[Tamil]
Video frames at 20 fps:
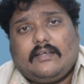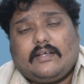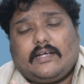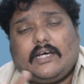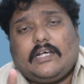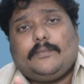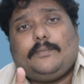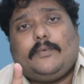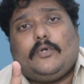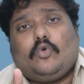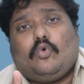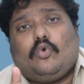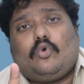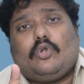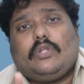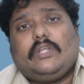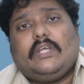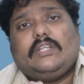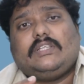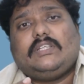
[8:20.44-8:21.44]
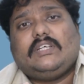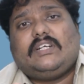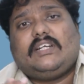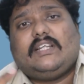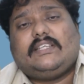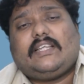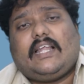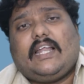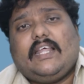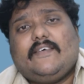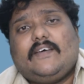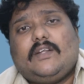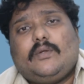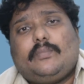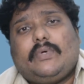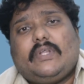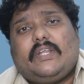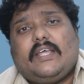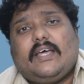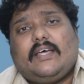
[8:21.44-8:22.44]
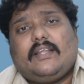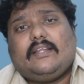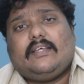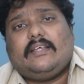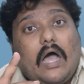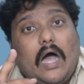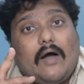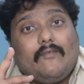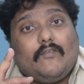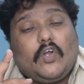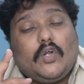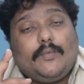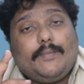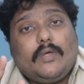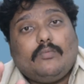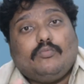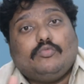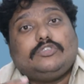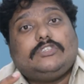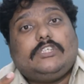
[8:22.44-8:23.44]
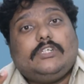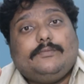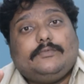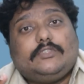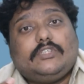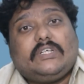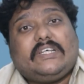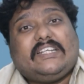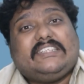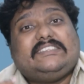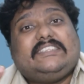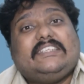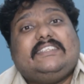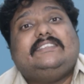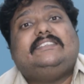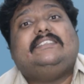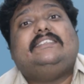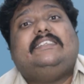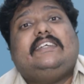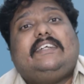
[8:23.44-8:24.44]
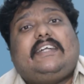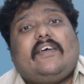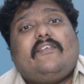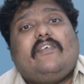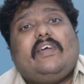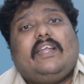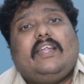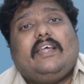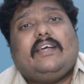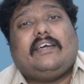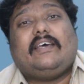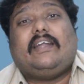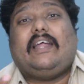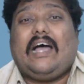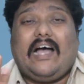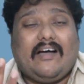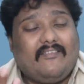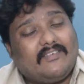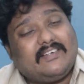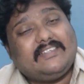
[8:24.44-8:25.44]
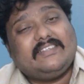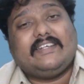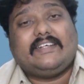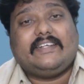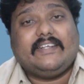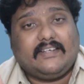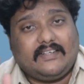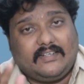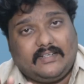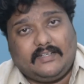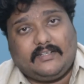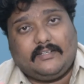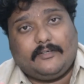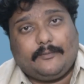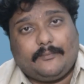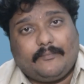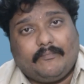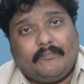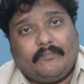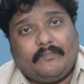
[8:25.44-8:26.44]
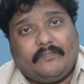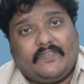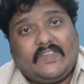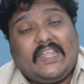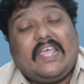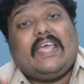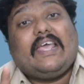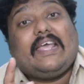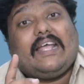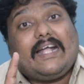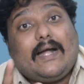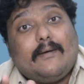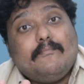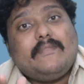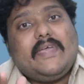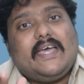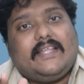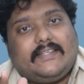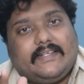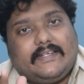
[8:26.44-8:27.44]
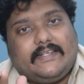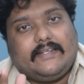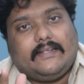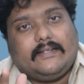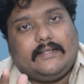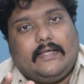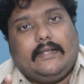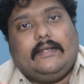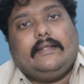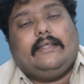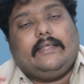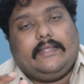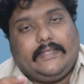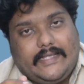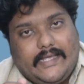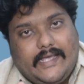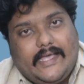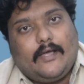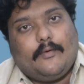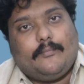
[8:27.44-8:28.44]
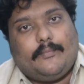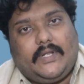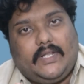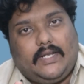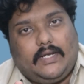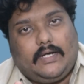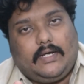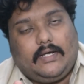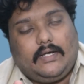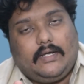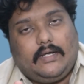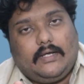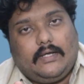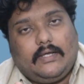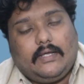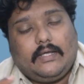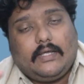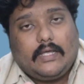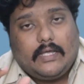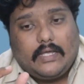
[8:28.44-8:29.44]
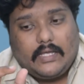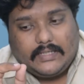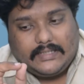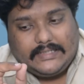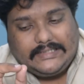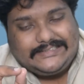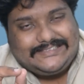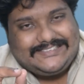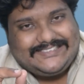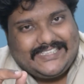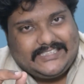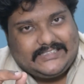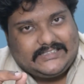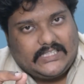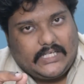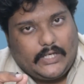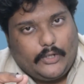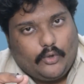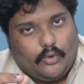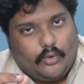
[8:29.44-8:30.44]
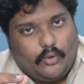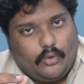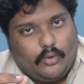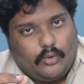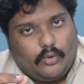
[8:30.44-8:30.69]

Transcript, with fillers: கருப்பர் குற்றம் ஏற்றுக்கிட்ட தலைவர் பெரியார் அவருமே முஸ்லீம்ஸையும் கிறிஸ்டின்ஸும் திட்டவே இல்லைங்கிற அவரும் திட்டியிருக்காரு கம்மியாக திட்டியிருக்காரு ஏன் அப்படின்னா கிறிஸ்டின்ஸ்லேயோ